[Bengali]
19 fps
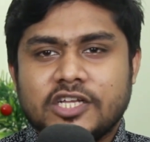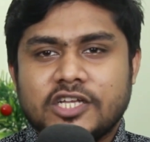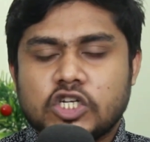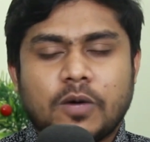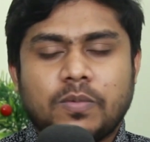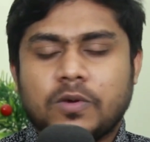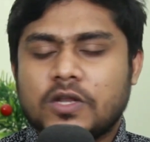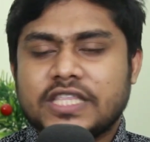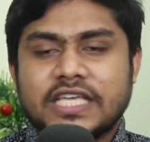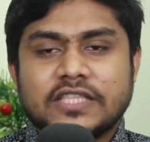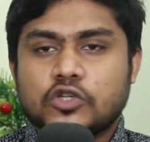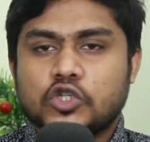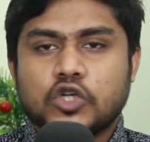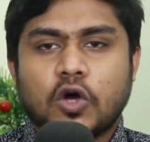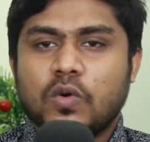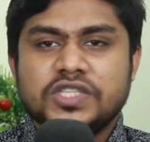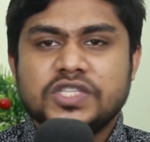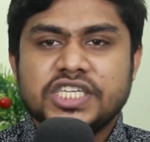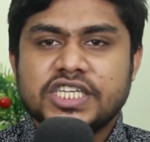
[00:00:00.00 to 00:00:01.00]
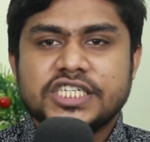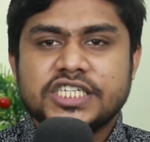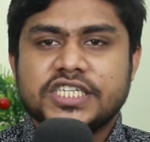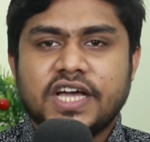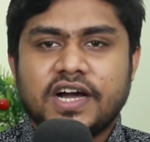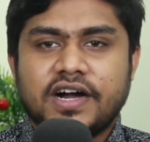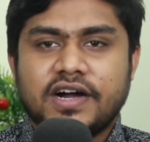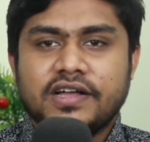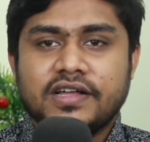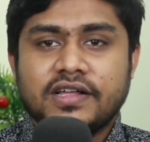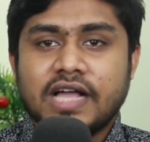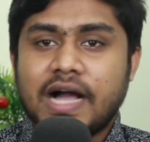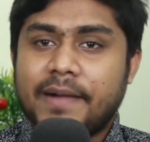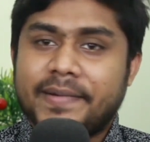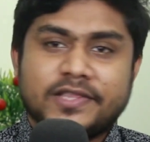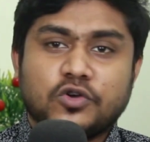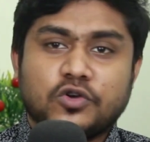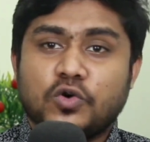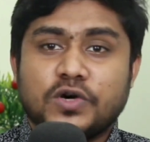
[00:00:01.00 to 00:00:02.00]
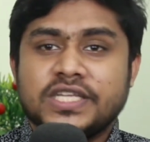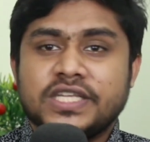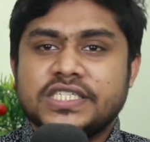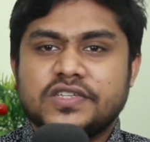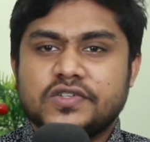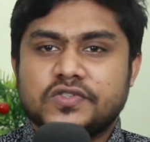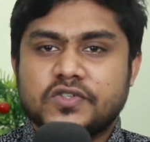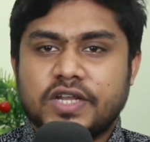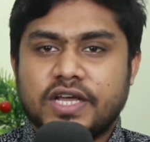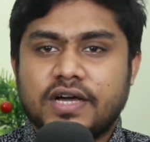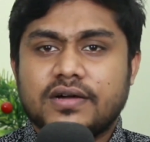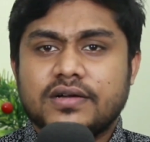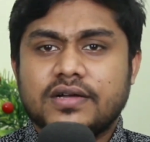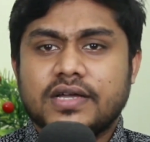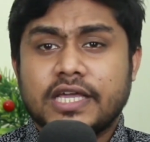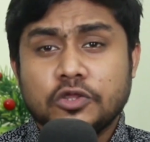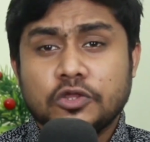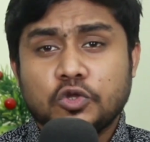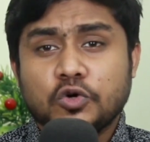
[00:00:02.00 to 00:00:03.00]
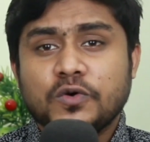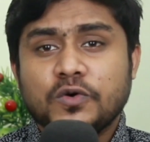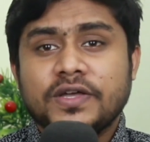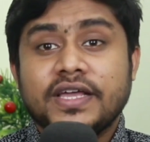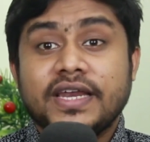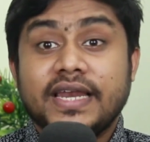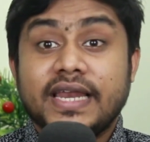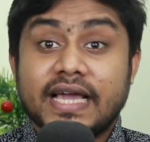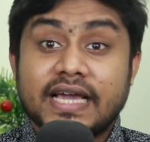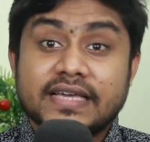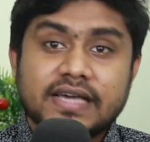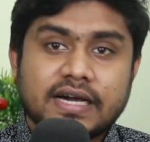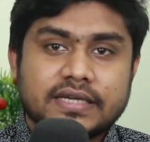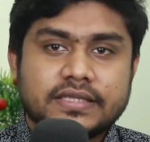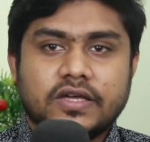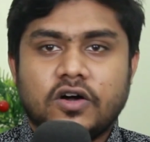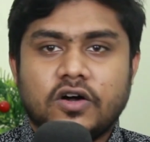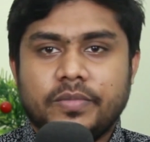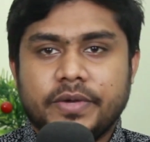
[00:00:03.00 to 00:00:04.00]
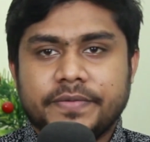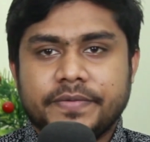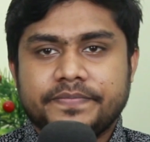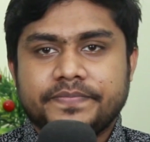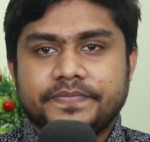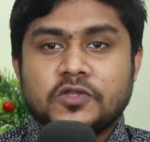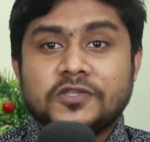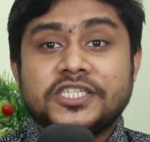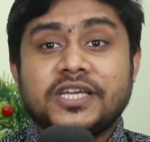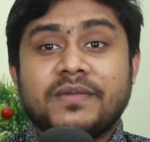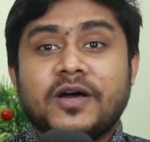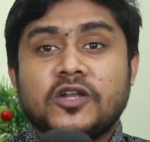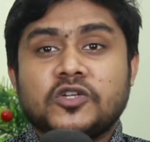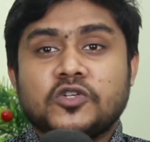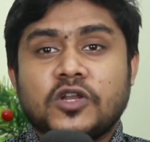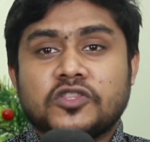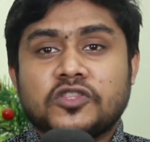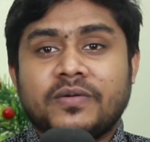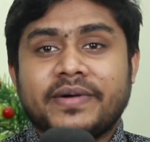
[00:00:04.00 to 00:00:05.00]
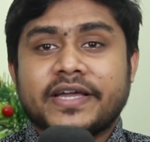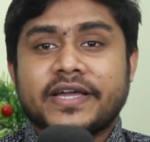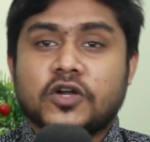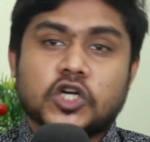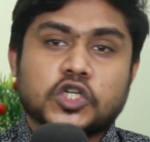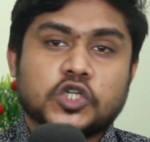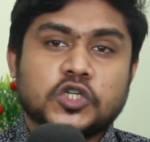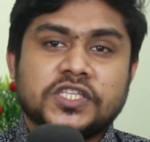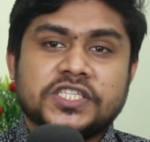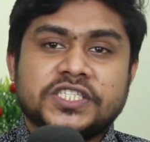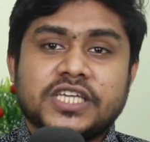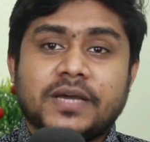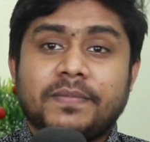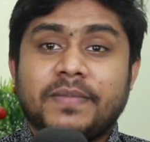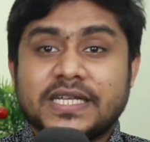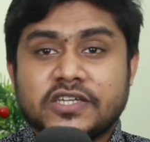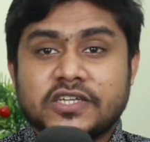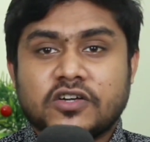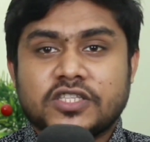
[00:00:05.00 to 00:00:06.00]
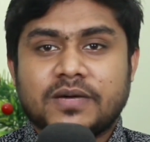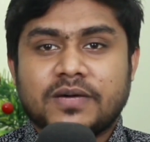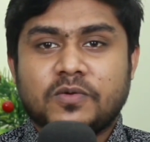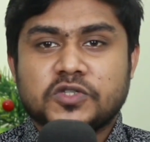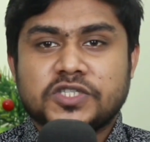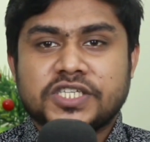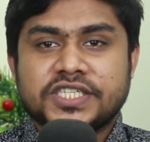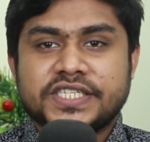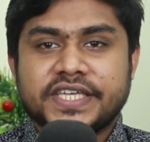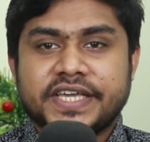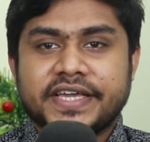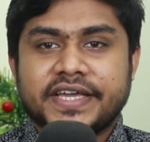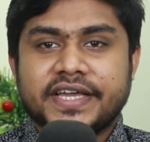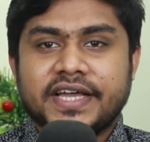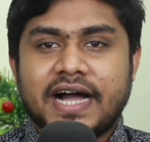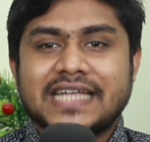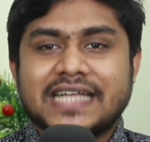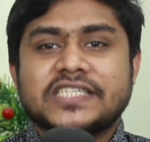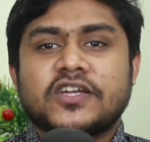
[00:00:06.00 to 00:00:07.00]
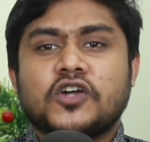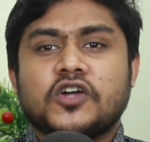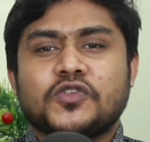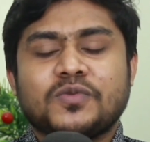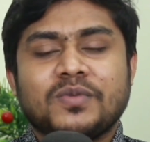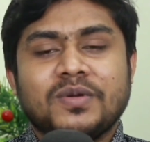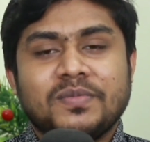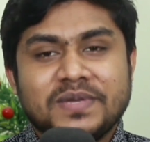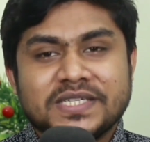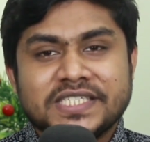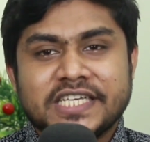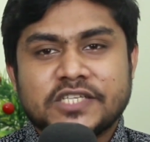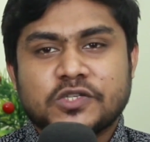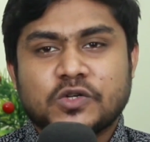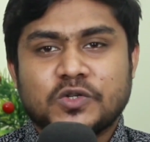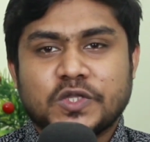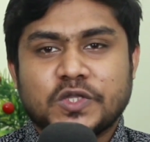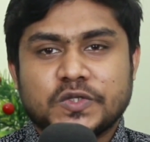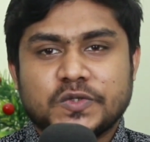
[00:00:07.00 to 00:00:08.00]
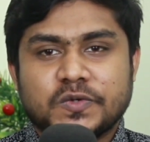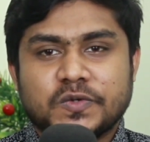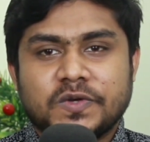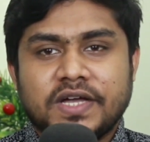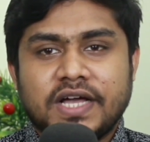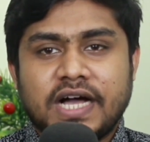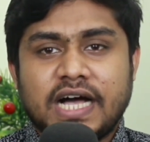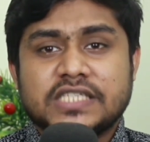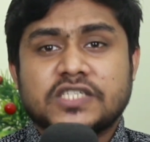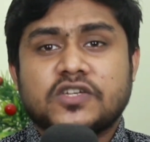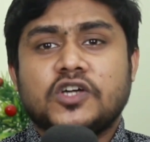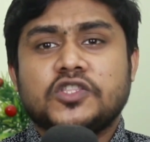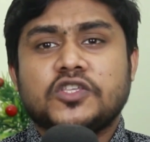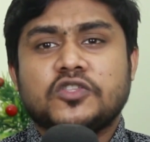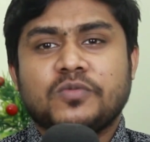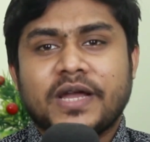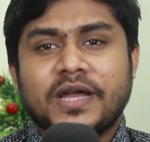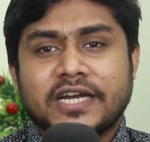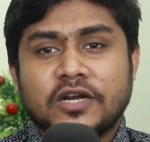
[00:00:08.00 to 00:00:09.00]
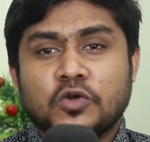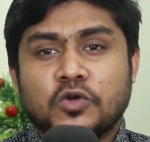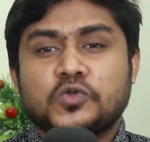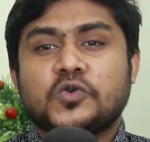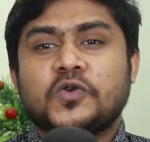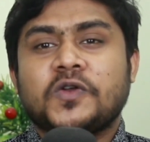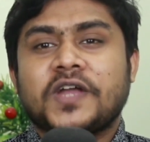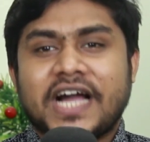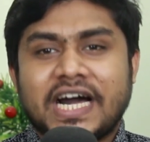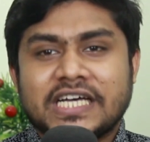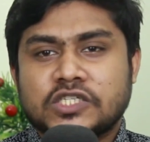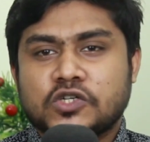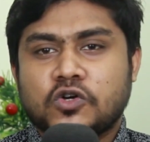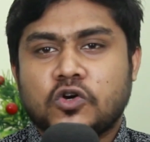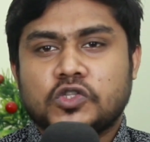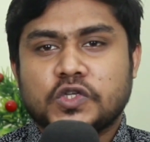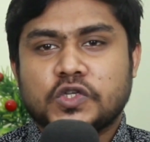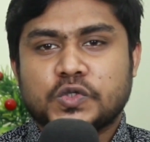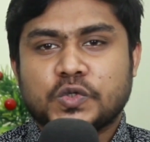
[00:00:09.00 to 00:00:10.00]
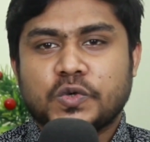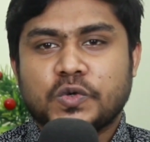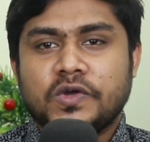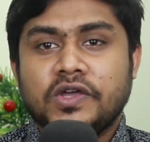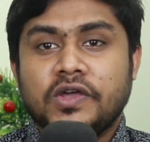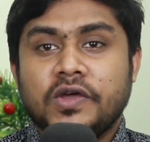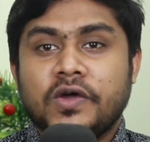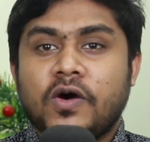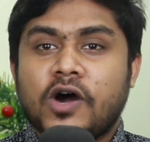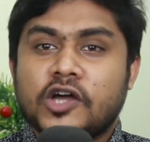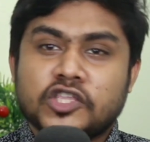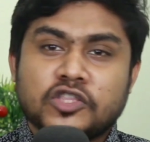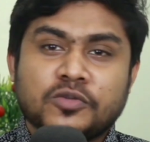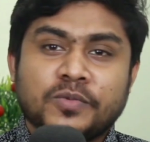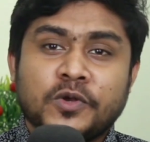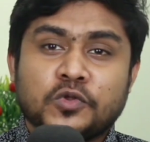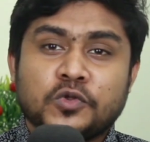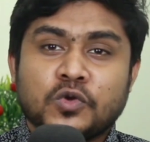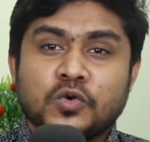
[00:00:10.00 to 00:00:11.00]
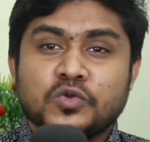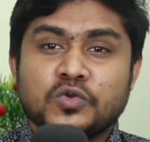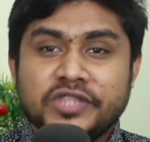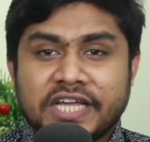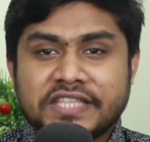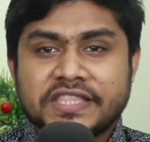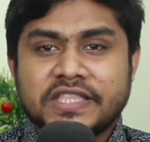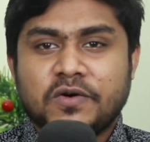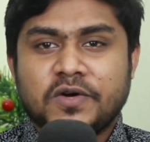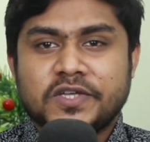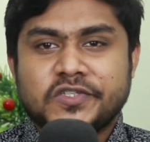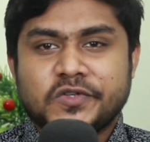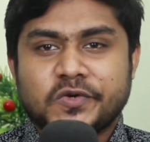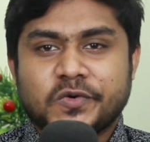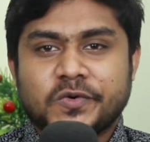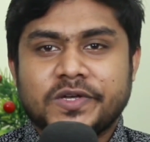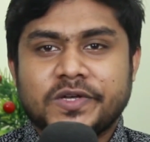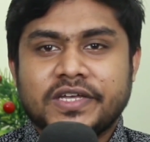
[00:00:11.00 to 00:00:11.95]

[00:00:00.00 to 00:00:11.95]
সফলতা এত সহজ জিনিস না আবার এত কঠিন জিনিসও না কিন্তু লেগে থাকতে হবে তো যে মানুষগুলো তোমাকে কষ্ট দিচ্ছে বাজে কথা বলতেছে আজকে হয়তো তুমি বিজনেস করতেছো আজকে হয়তো তুমি একটা নতুন কোনো কাজ করতেছো হয়তো তুমি নতুন উদ্যোক্তা হয়েছো